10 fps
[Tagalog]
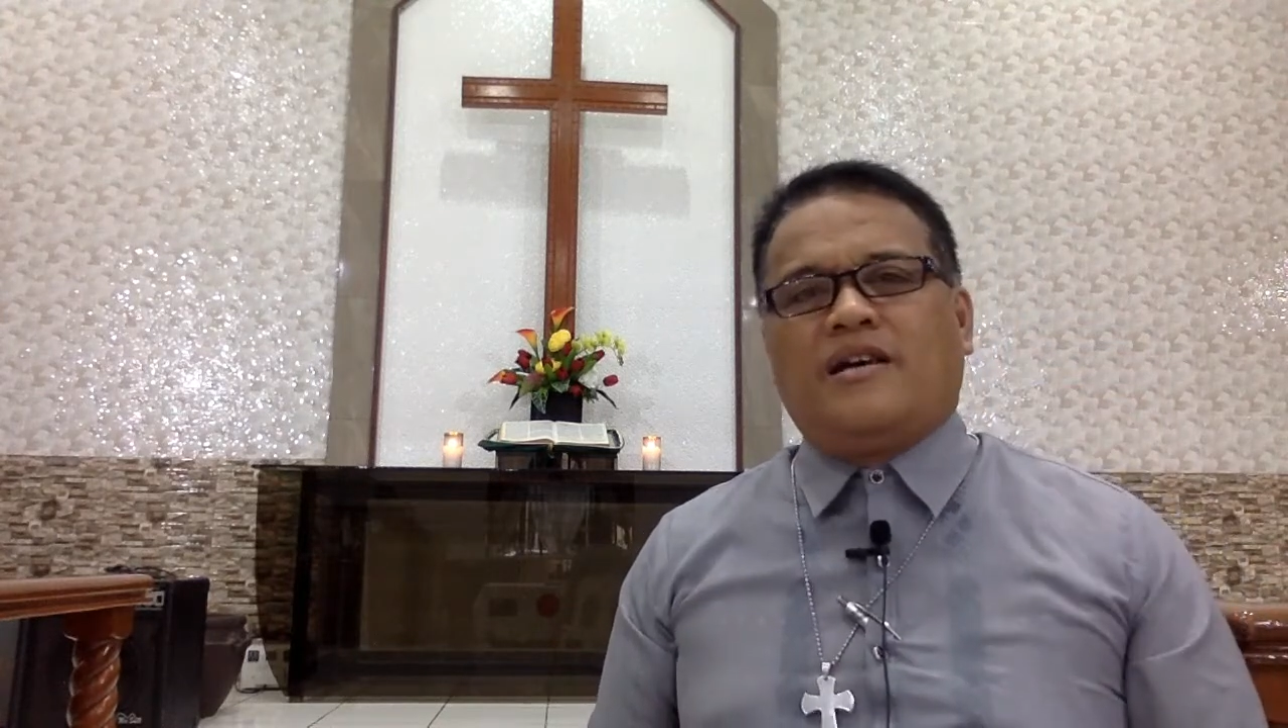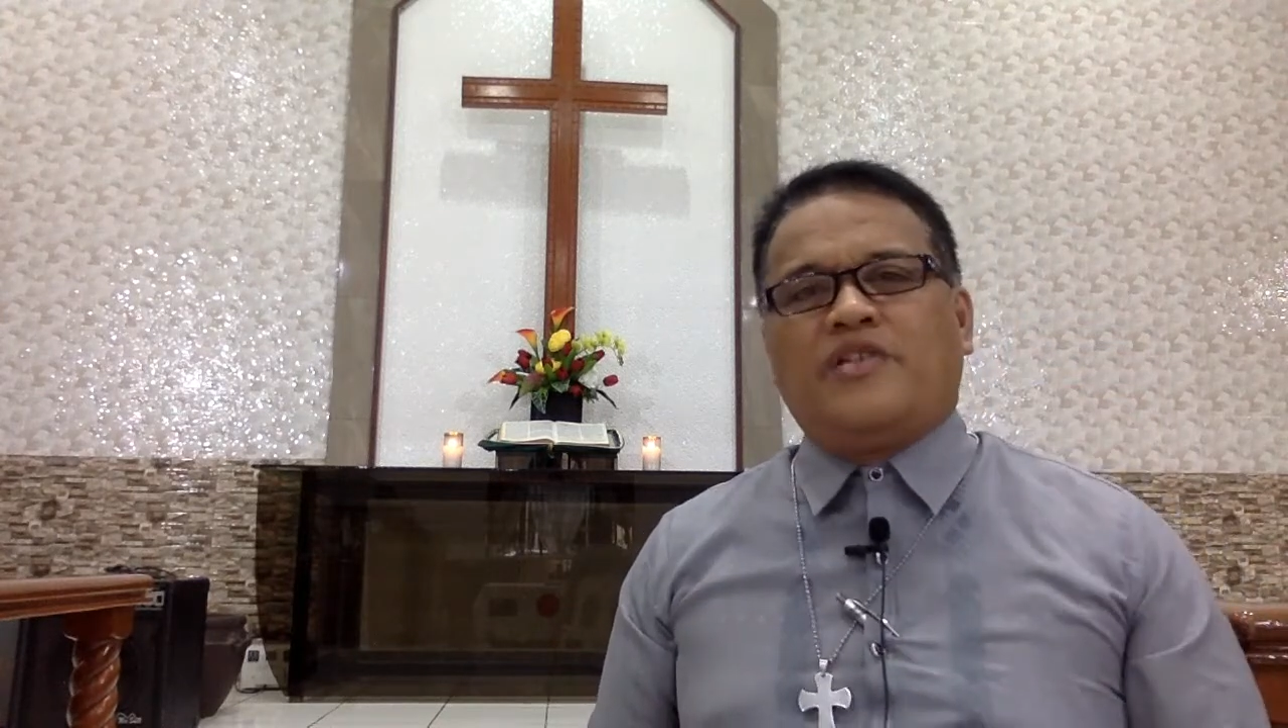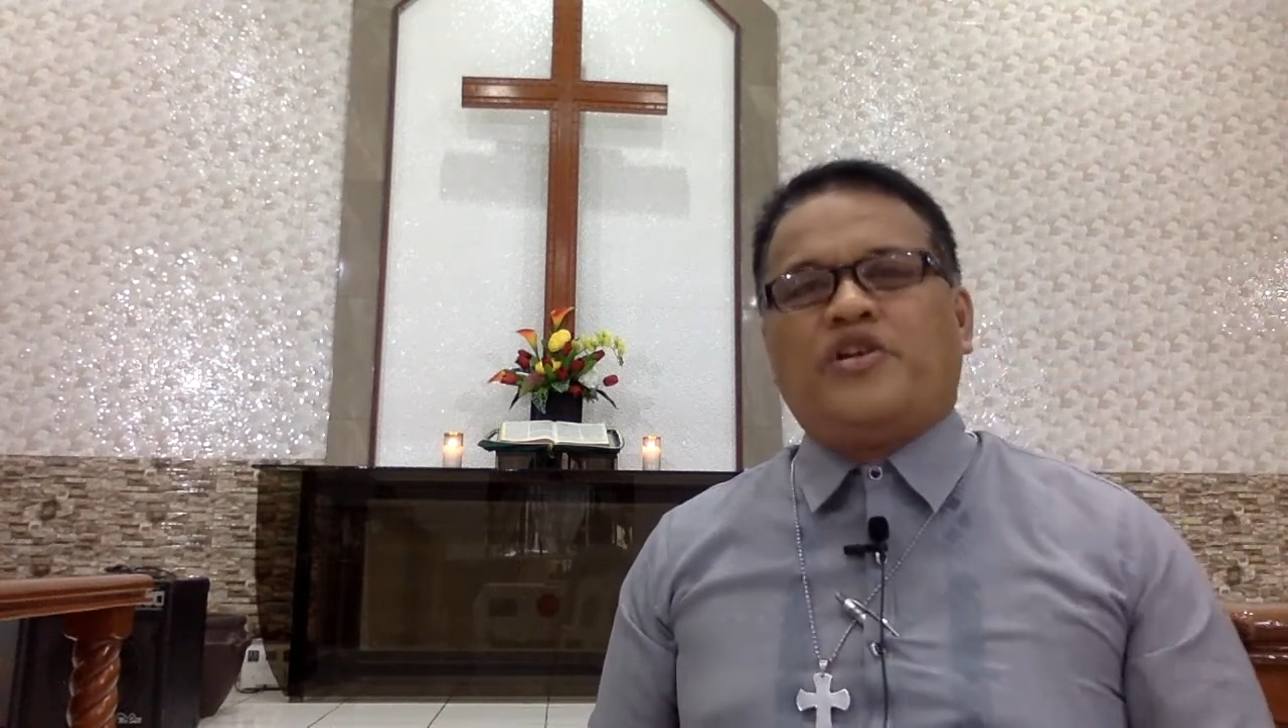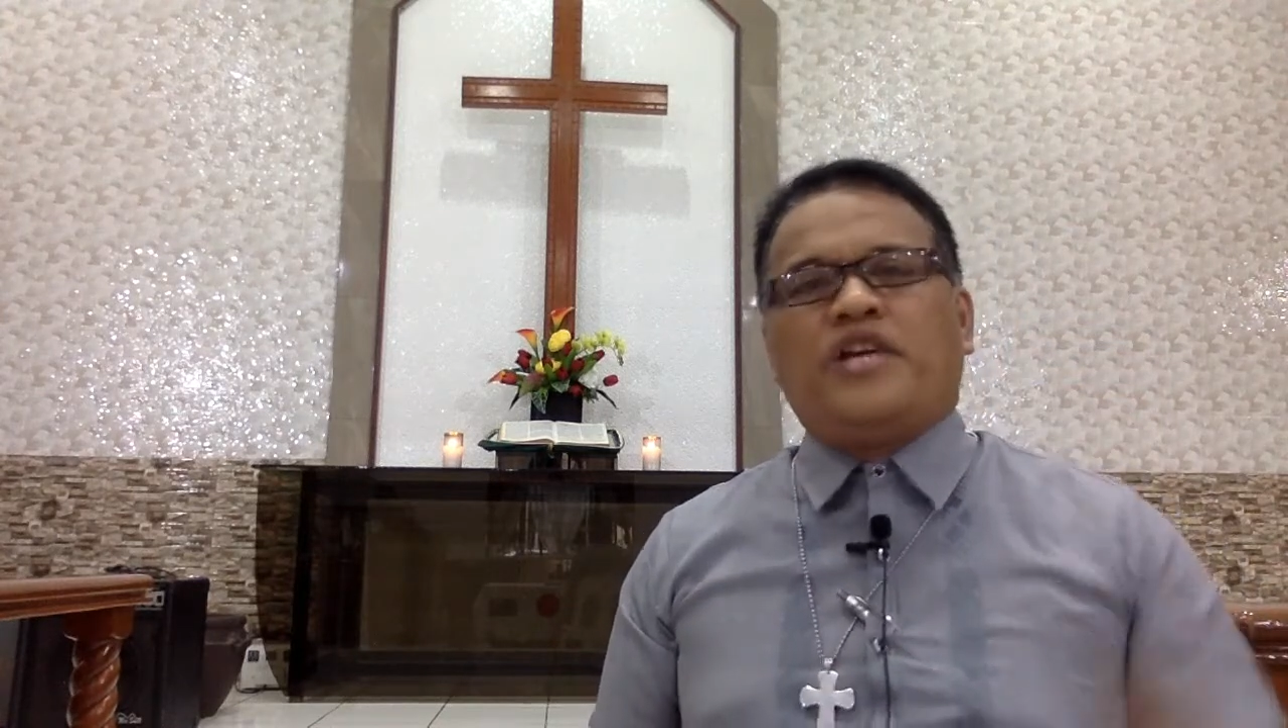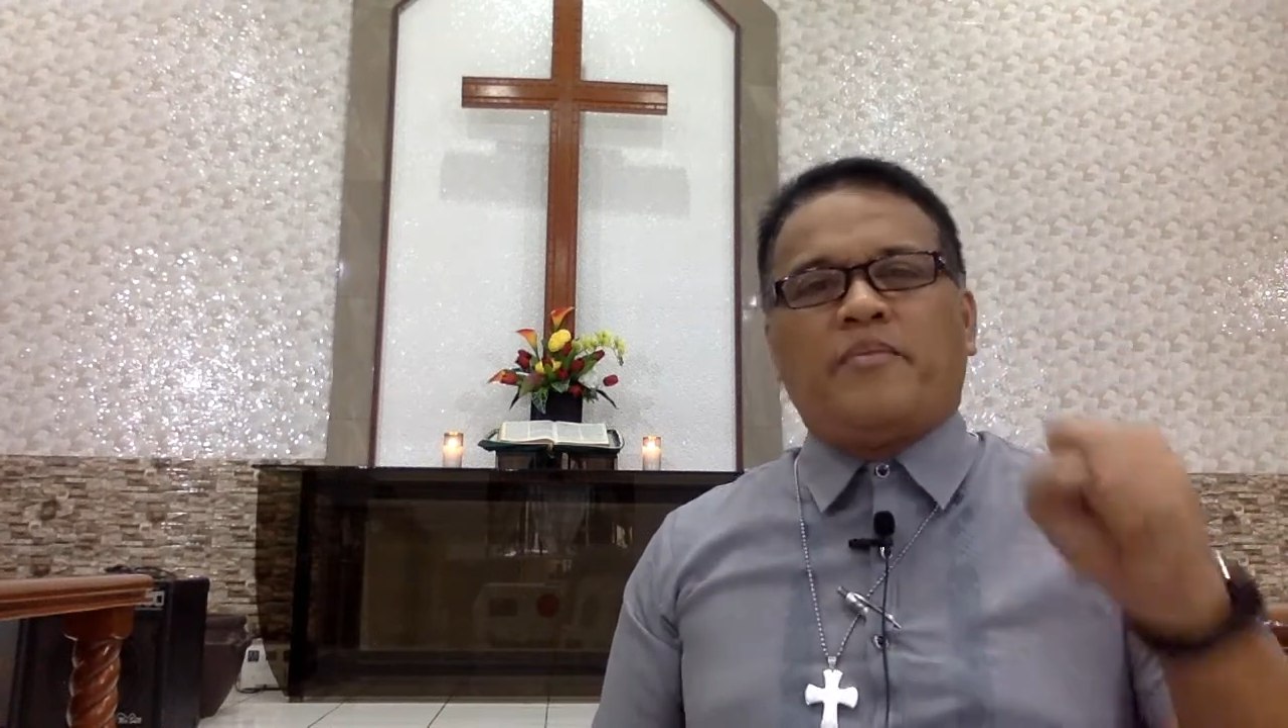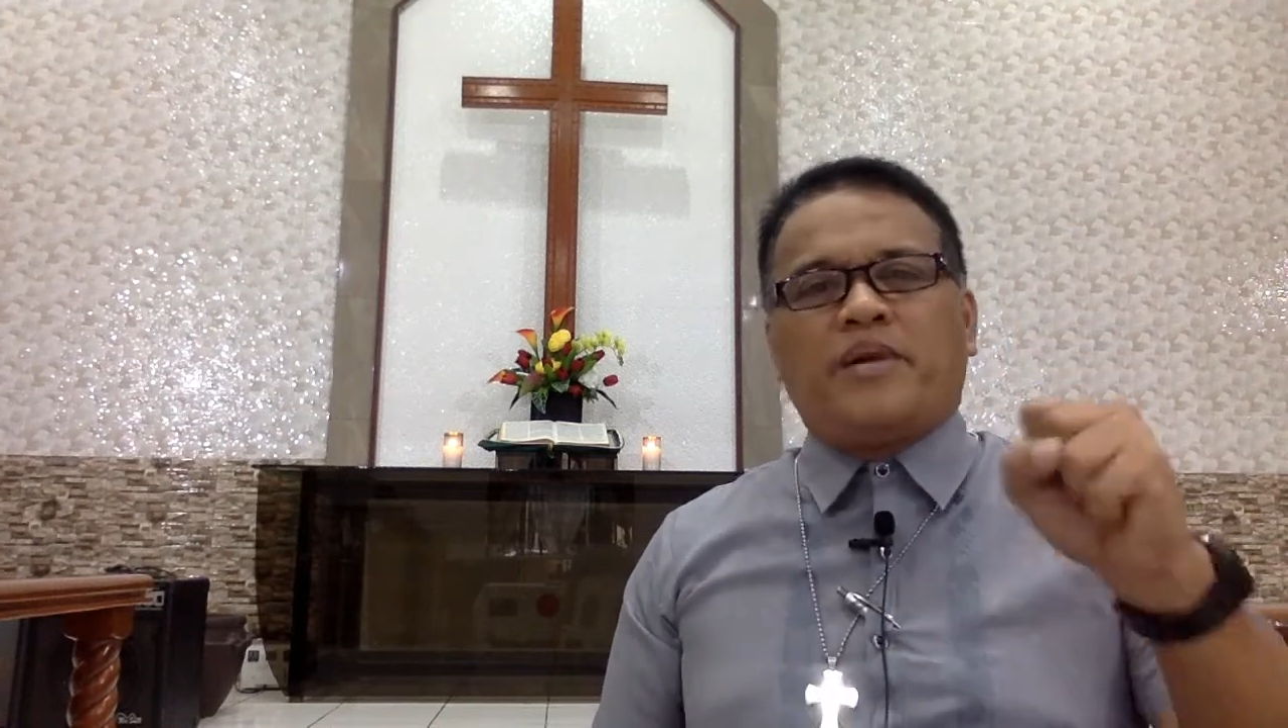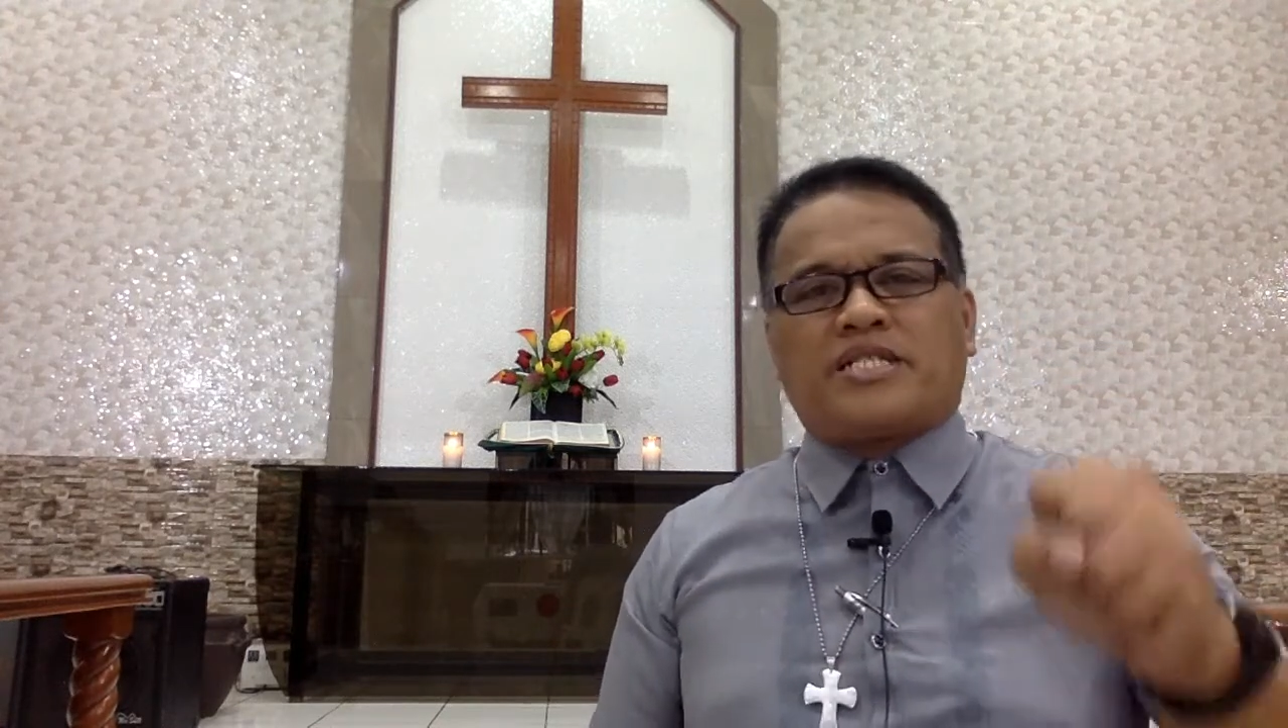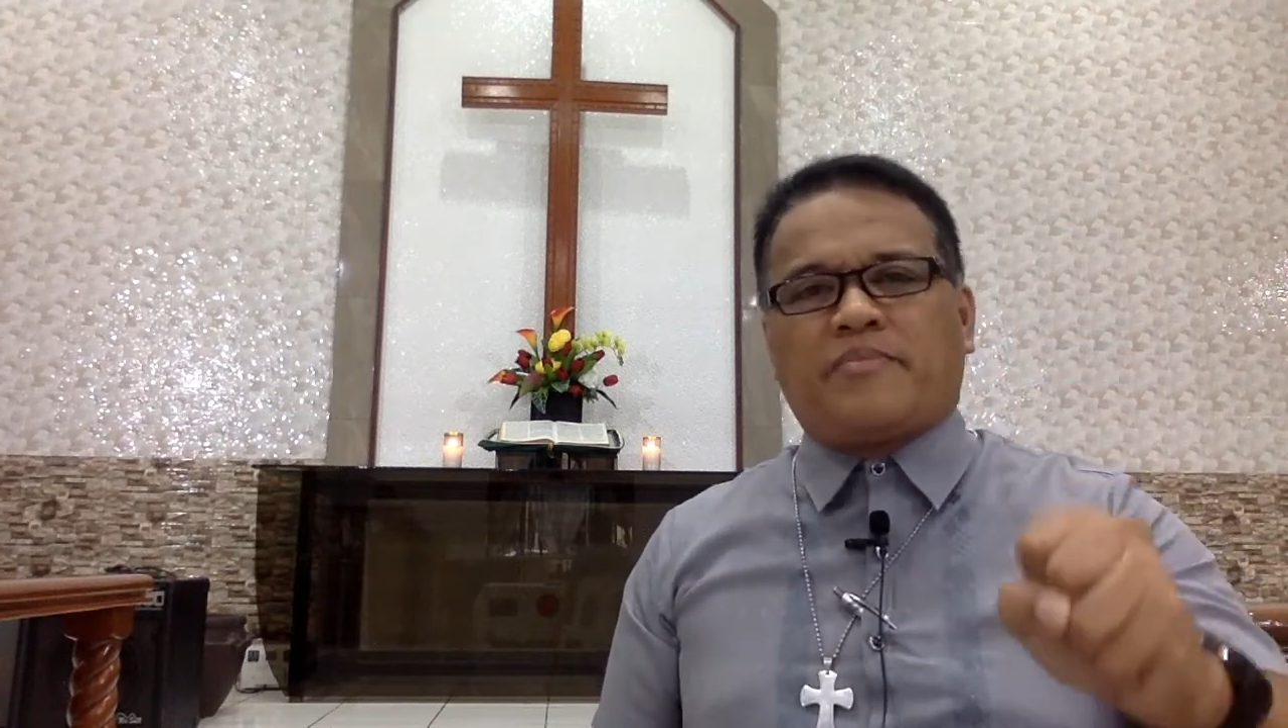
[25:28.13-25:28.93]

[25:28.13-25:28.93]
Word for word: yun ang ibig